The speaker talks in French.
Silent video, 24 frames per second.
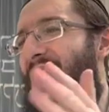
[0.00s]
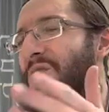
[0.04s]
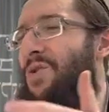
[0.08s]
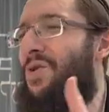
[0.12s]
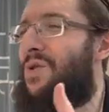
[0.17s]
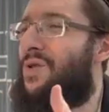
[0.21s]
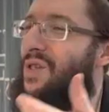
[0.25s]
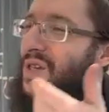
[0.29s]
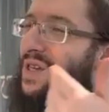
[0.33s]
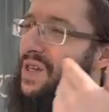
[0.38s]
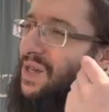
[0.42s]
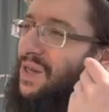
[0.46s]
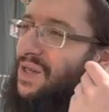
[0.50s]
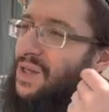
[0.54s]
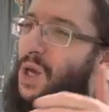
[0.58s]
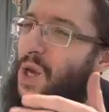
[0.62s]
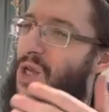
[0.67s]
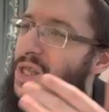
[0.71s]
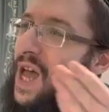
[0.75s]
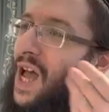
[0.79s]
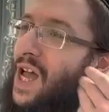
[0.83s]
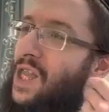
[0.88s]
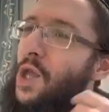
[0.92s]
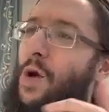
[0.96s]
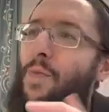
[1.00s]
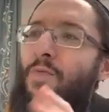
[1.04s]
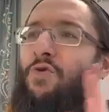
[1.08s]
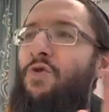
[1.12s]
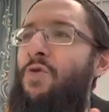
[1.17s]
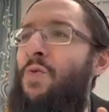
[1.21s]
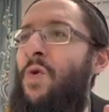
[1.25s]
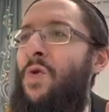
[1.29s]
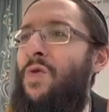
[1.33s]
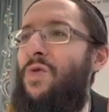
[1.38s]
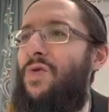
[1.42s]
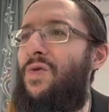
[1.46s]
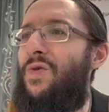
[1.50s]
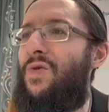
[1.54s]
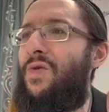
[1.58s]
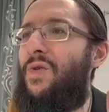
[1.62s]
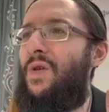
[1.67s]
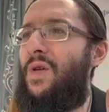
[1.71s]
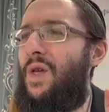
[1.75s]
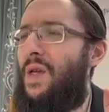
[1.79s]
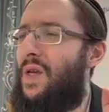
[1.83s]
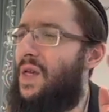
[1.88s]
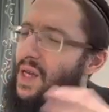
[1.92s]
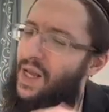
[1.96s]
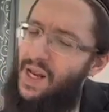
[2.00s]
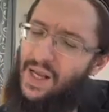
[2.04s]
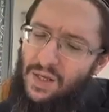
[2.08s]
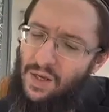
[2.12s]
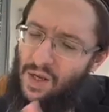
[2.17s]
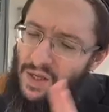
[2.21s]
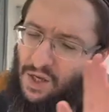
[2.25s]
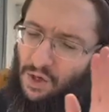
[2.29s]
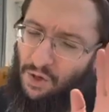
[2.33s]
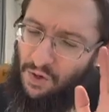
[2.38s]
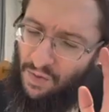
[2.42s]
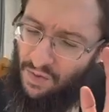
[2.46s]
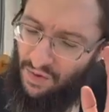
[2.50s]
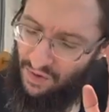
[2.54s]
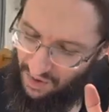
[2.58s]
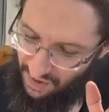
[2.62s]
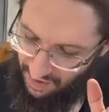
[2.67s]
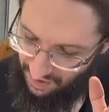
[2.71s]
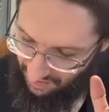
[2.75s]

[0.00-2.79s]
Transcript: choses qui sortent un homme du monde. Il est sorti du monde.